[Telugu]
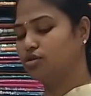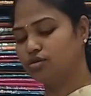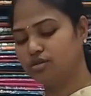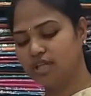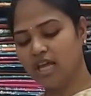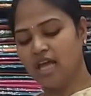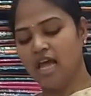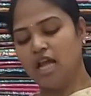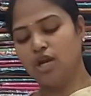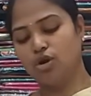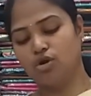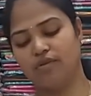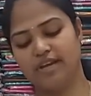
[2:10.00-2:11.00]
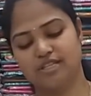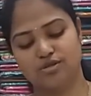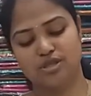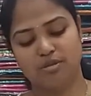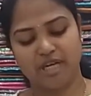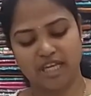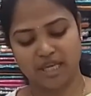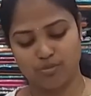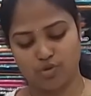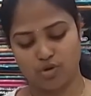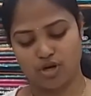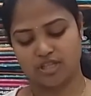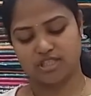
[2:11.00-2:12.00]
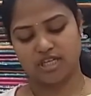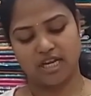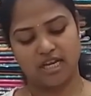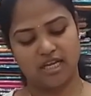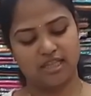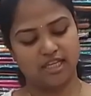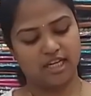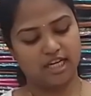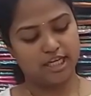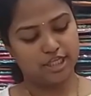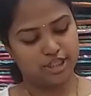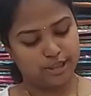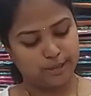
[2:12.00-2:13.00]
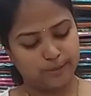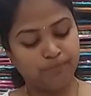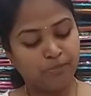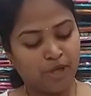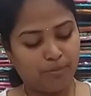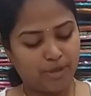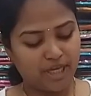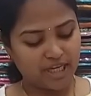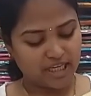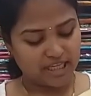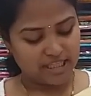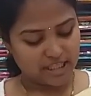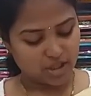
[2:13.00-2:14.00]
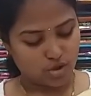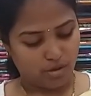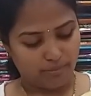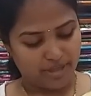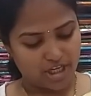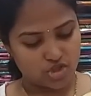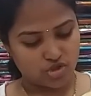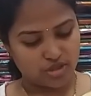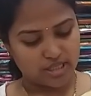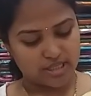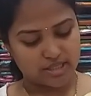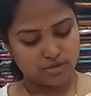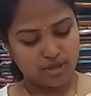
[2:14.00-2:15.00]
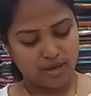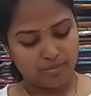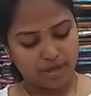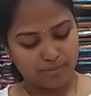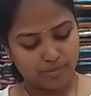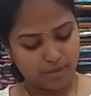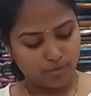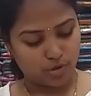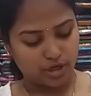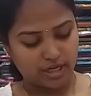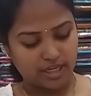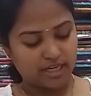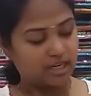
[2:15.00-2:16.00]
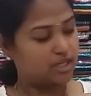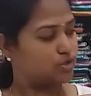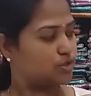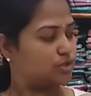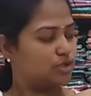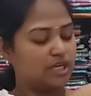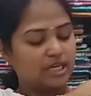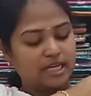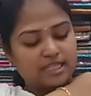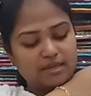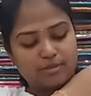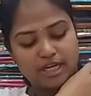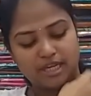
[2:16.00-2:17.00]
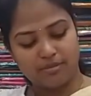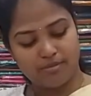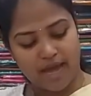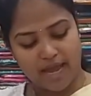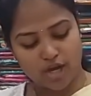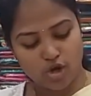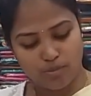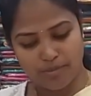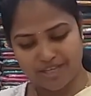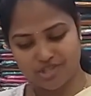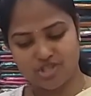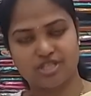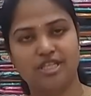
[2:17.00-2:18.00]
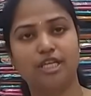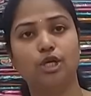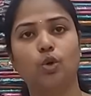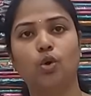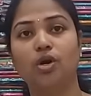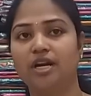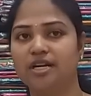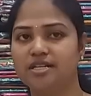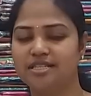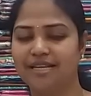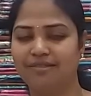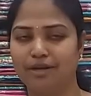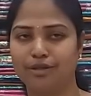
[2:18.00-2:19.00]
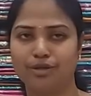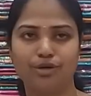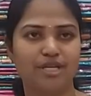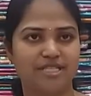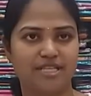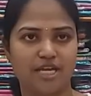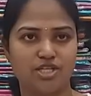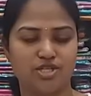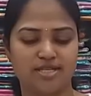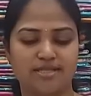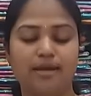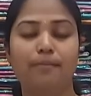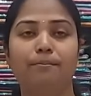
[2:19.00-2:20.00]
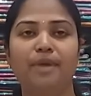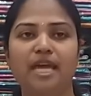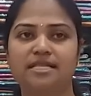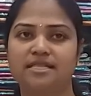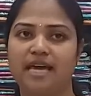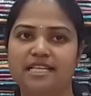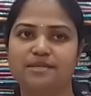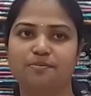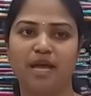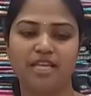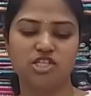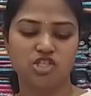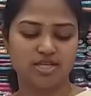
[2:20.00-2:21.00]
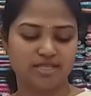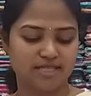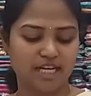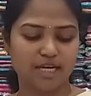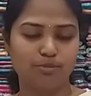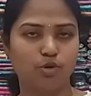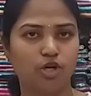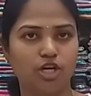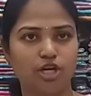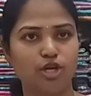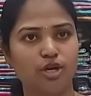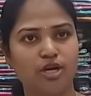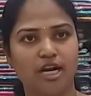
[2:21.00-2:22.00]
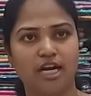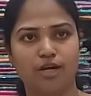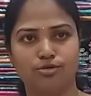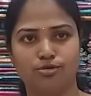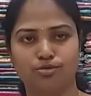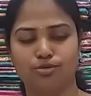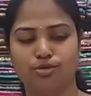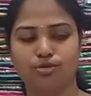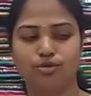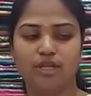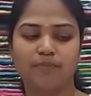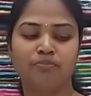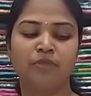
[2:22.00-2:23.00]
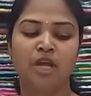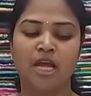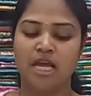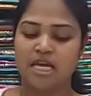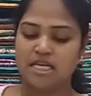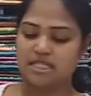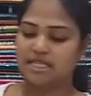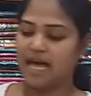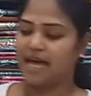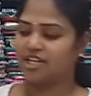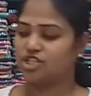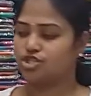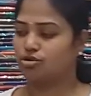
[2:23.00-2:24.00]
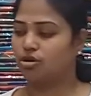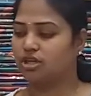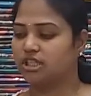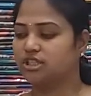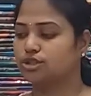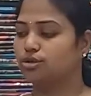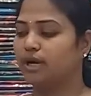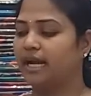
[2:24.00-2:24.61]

ఉంటుంది లుక్ వైజ్ కూడా మనకి బోర్డర్ చాలా అందంగా ఇచ్చారు పింక్ కలర్ కాంబినేషన్ తీసుకున్నాం రిబ్బన్ బోర్డర్ ఇక్కడ చూస్తున్నట్లయితే మనకి మ్యాంగో బంచెస్ని గోల్డ్ అండ్ సిల్వర్తో డిజైన్ చేసాం బిగ్ సైజ్ బంచెస్ కట్ బోర్డర్లో రన్ అవుతూ ఉంటుంది శారీ స్టార్టింగ్ టు